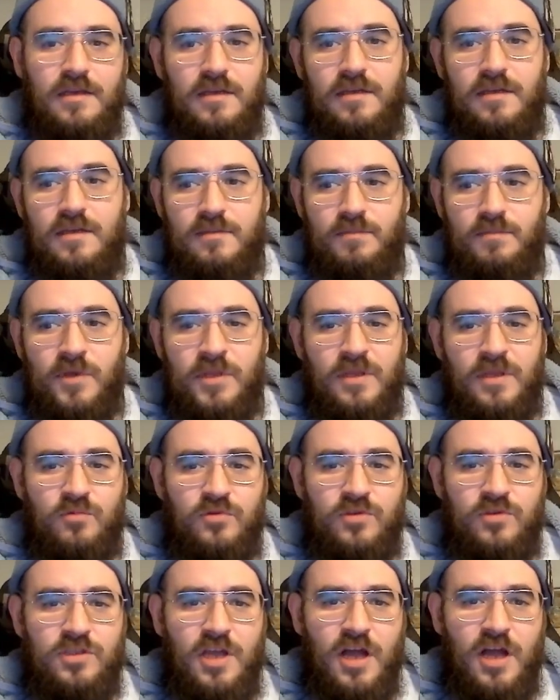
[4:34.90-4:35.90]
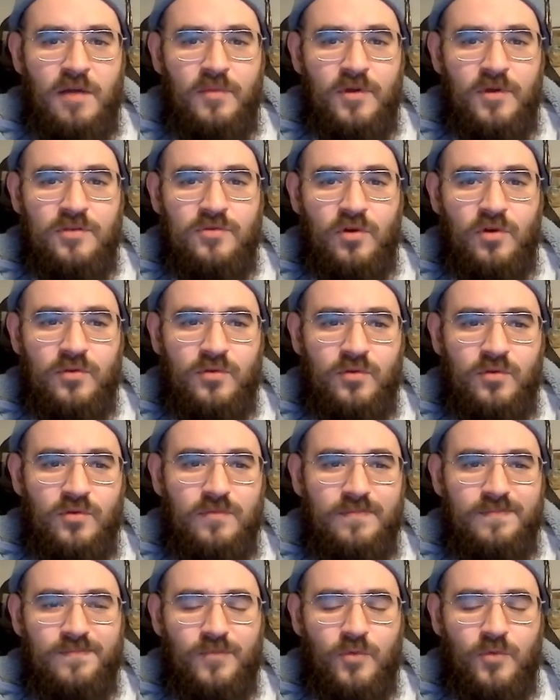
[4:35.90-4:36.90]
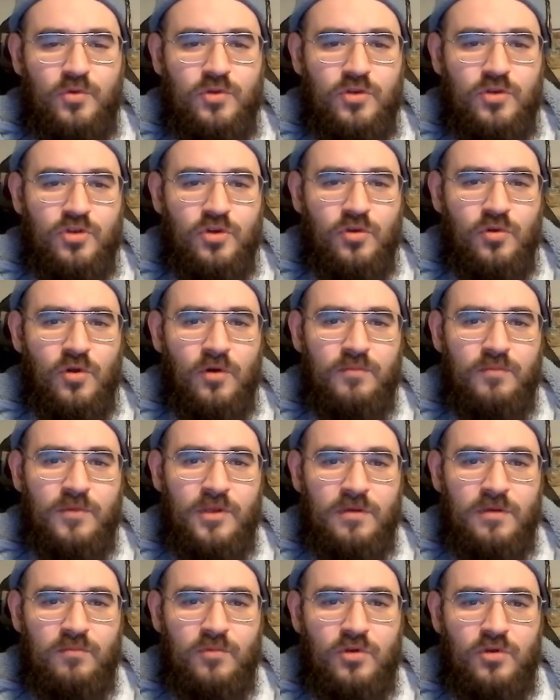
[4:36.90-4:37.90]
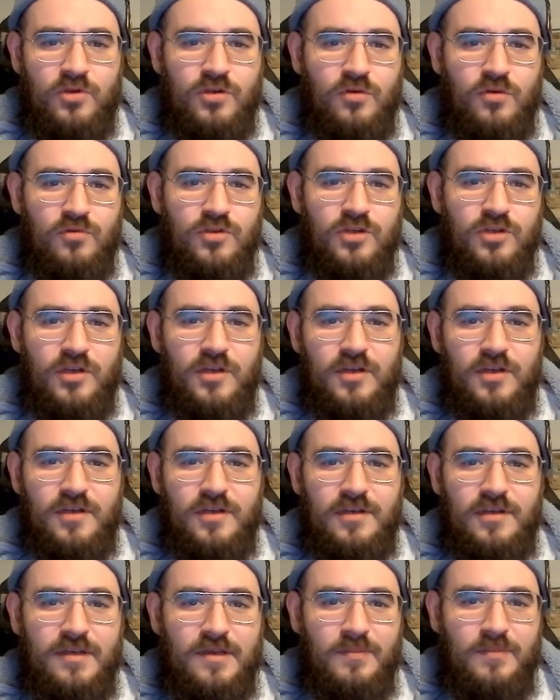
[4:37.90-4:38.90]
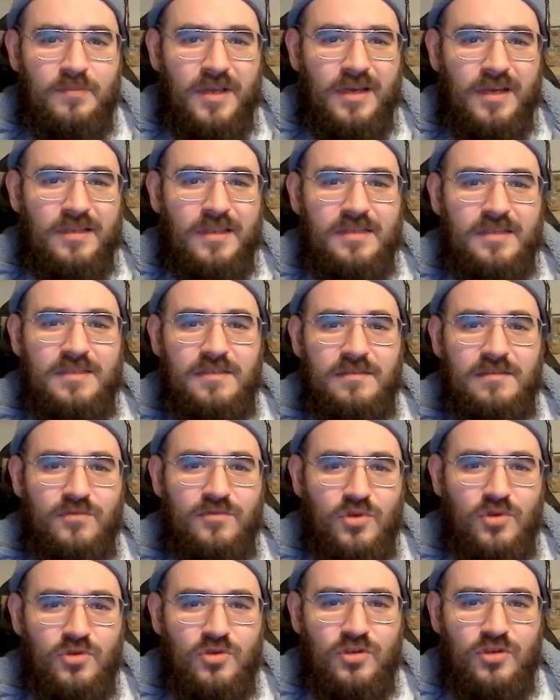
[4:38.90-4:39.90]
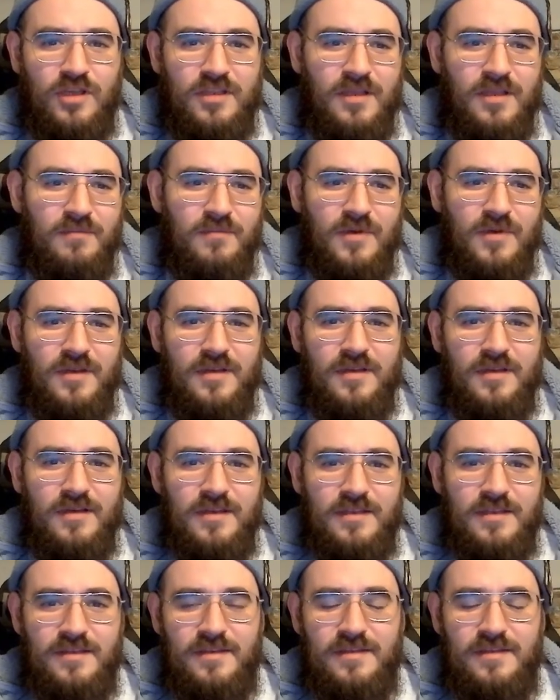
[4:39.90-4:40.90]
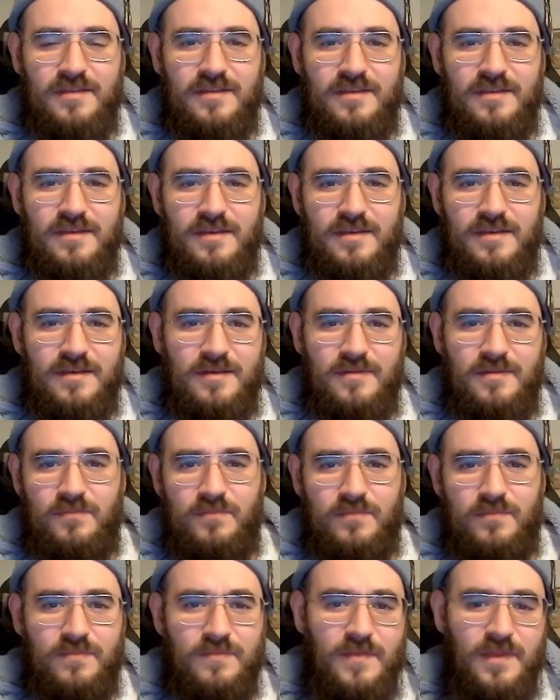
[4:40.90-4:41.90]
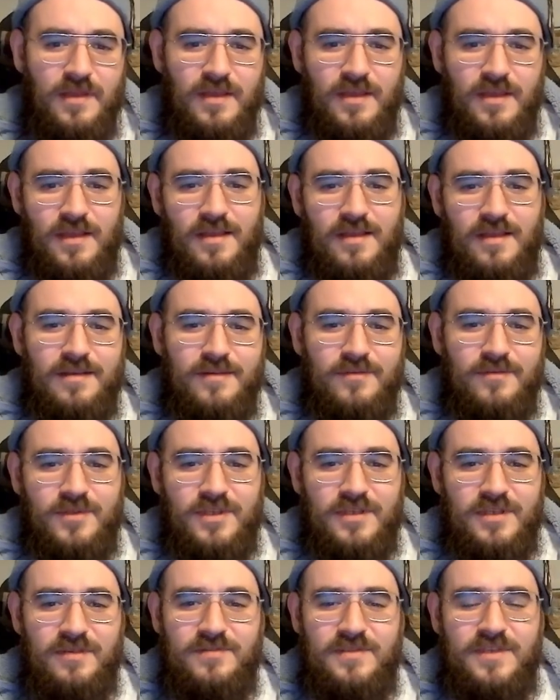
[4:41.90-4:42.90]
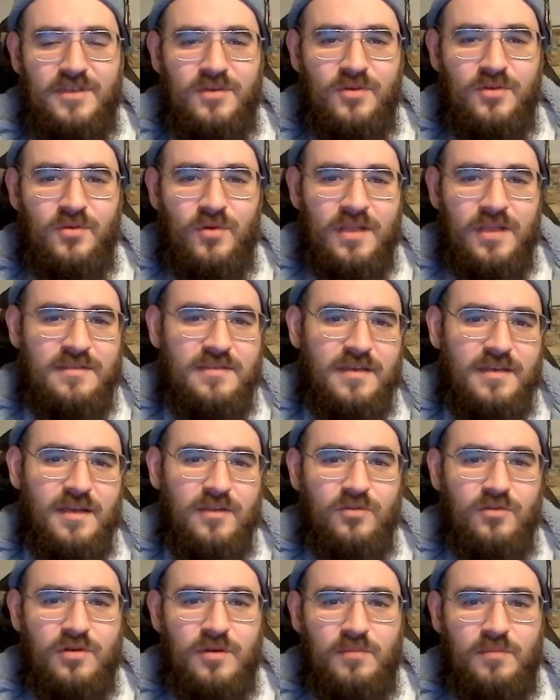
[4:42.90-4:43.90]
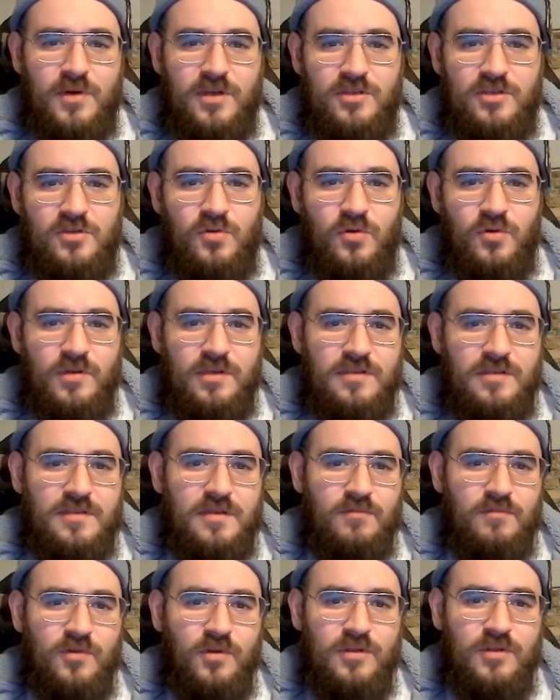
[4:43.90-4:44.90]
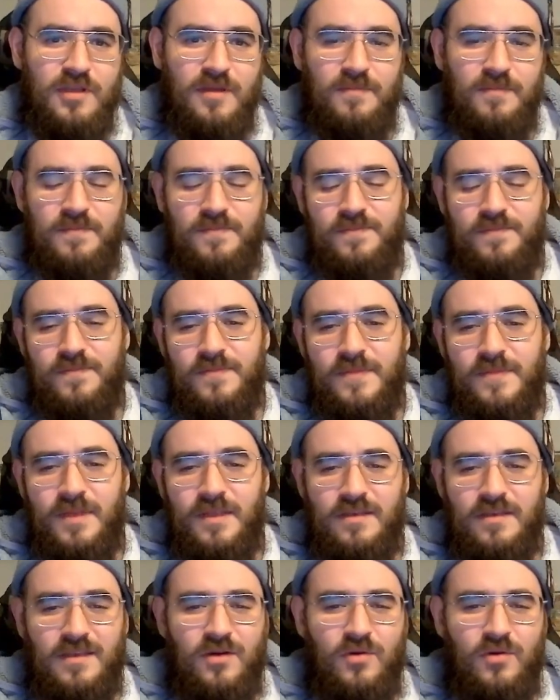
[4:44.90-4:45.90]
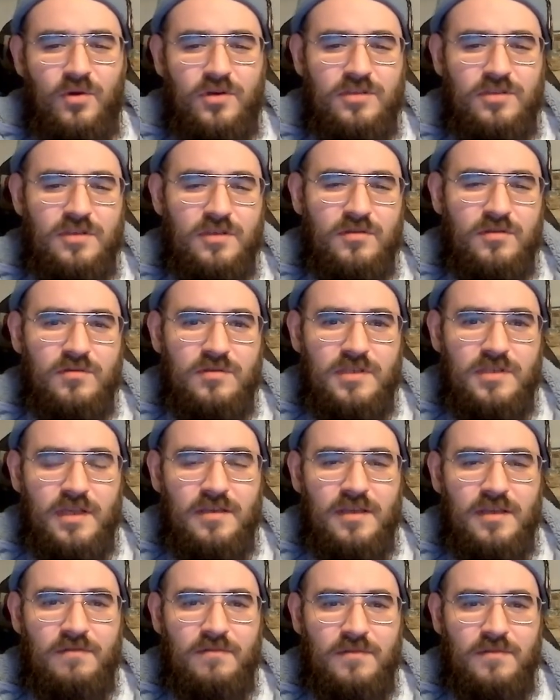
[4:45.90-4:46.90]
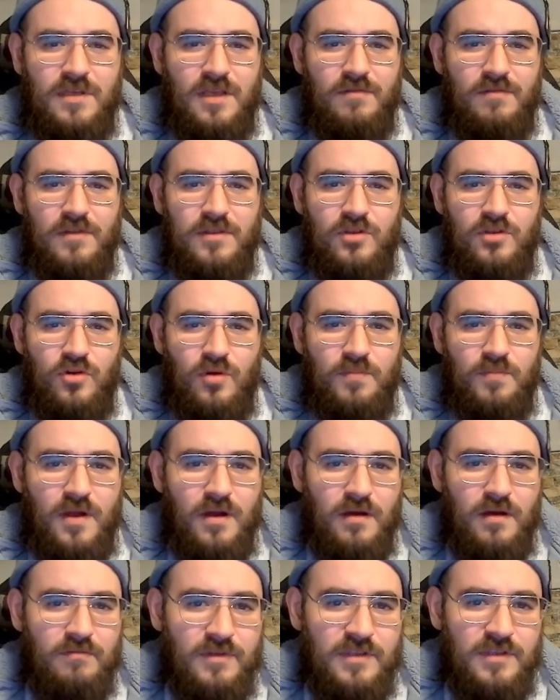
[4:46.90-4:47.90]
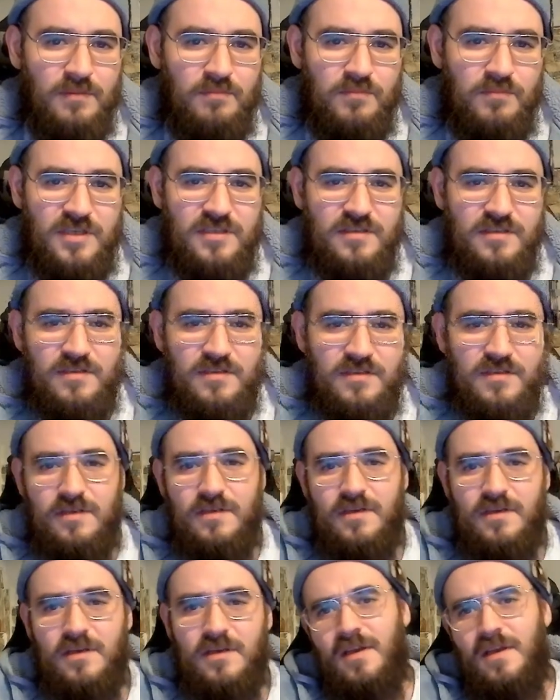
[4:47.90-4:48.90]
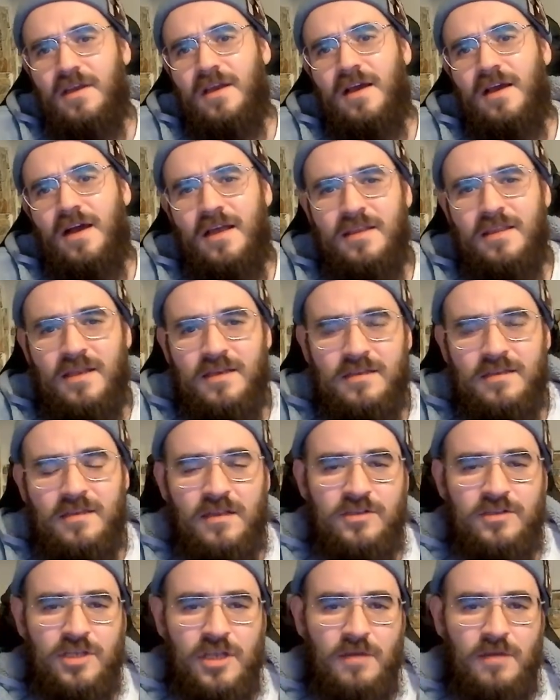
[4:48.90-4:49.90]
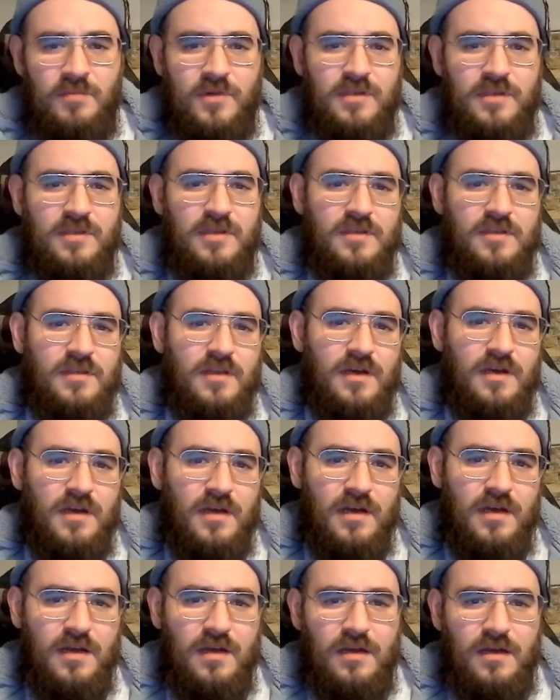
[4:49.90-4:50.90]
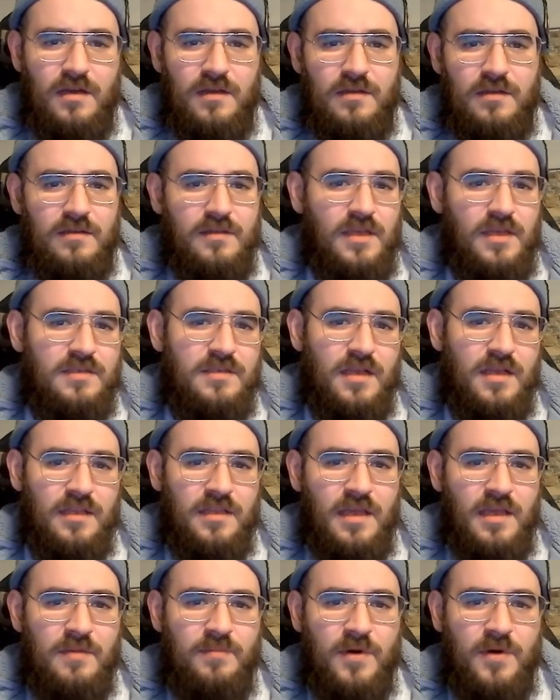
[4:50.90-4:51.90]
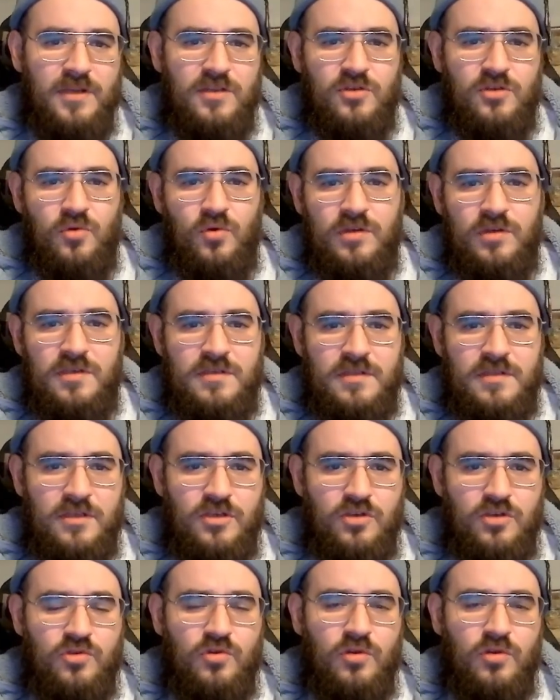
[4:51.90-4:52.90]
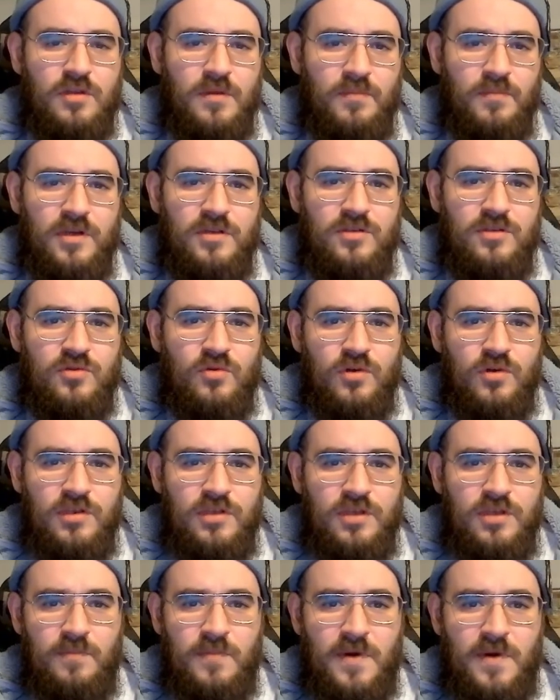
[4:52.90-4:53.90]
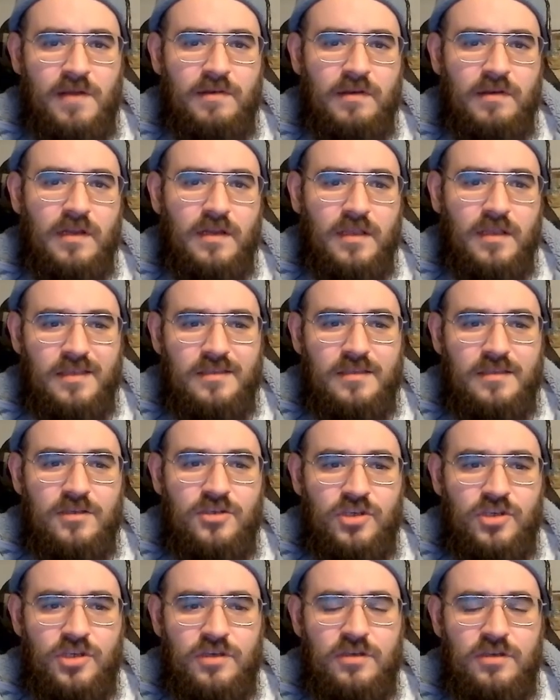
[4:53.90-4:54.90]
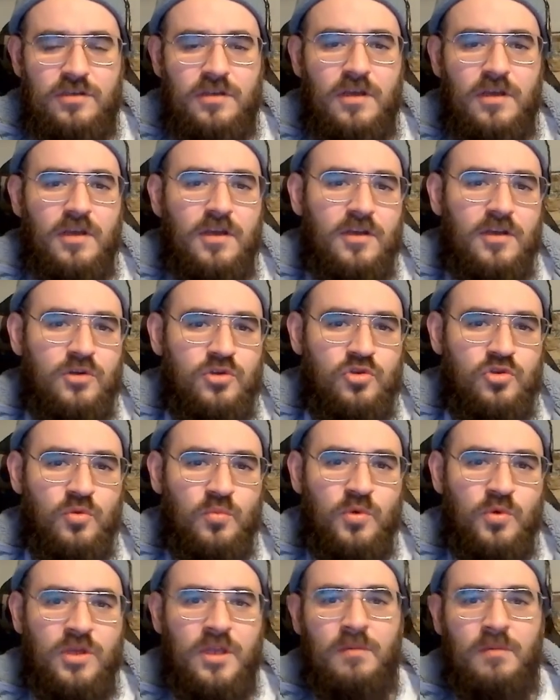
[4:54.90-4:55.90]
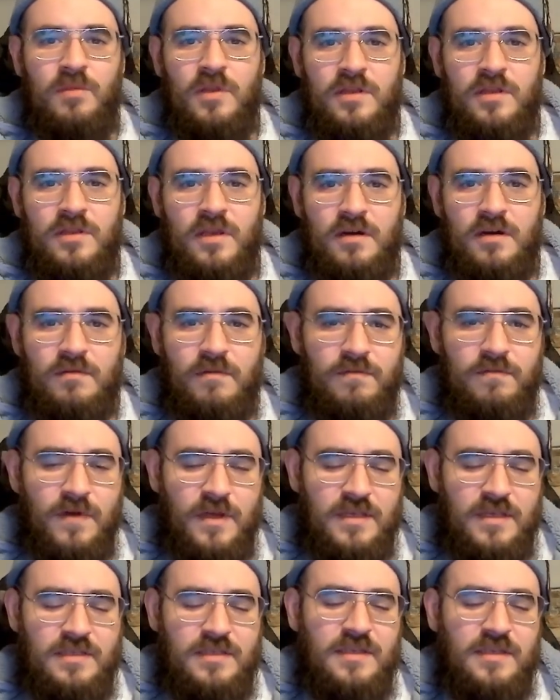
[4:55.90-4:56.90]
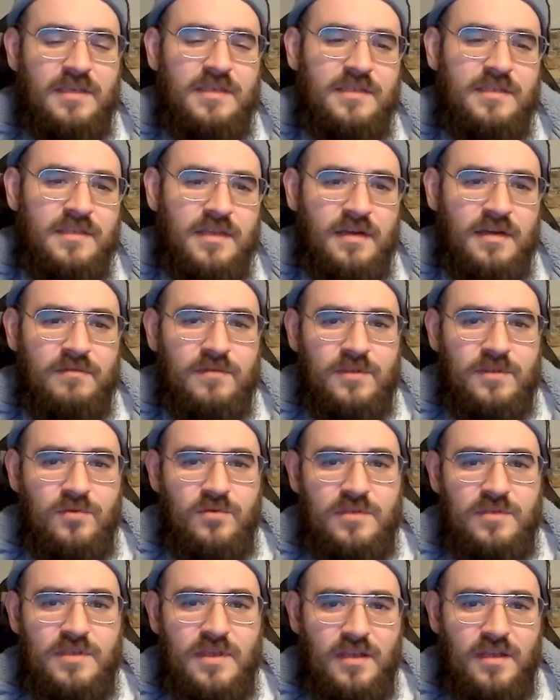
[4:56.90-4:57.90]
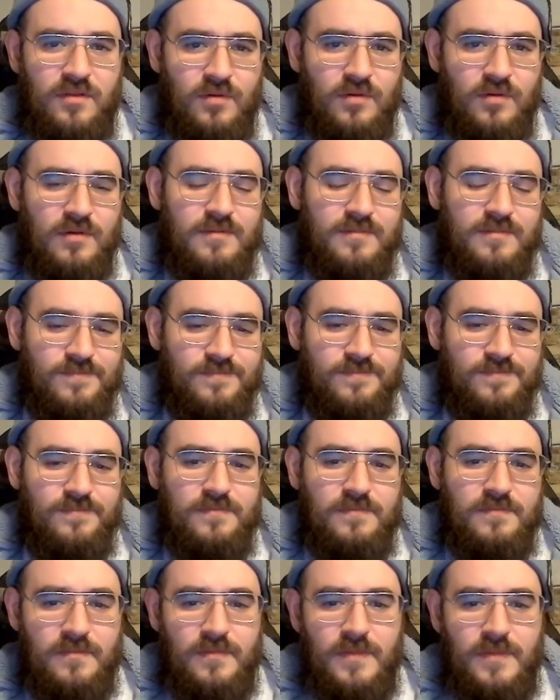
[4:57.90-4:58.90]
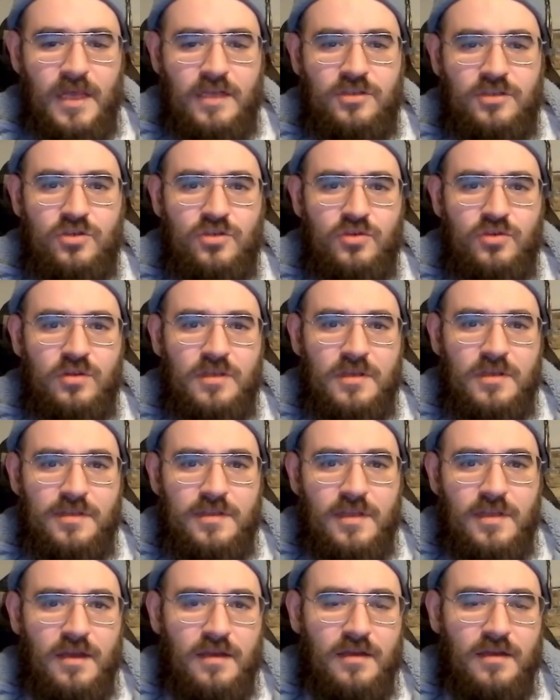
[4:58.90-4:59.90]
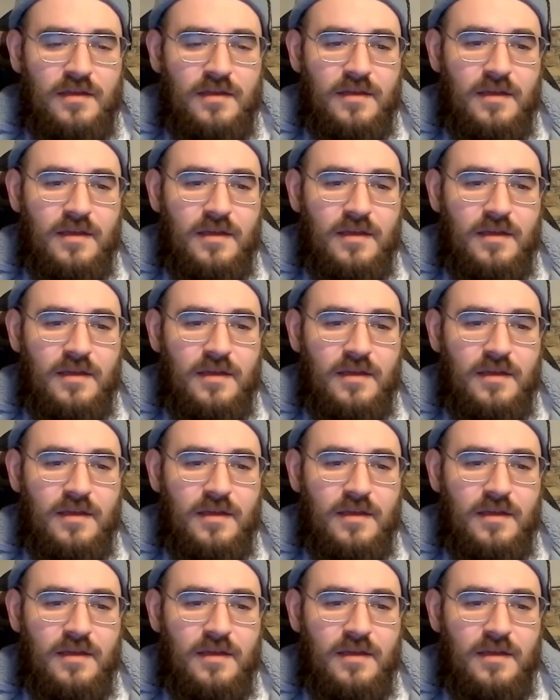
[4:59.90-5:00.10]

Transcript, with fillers: и потому что Amazon, ну, ну тяжело мне немножко уже переносить все, что я там, э, этот, э, вот эти все нюансы, которые происходят со мной там. Не, не хочется, друзья. Нерв, нервотрепка в этом бизнесе, она не должна быть. Это, если она и происходит, значит что-то происходит неправильно, надо это чинить, чтобы не было нервов. А если есть нервы, друзья, то значит что-то не так.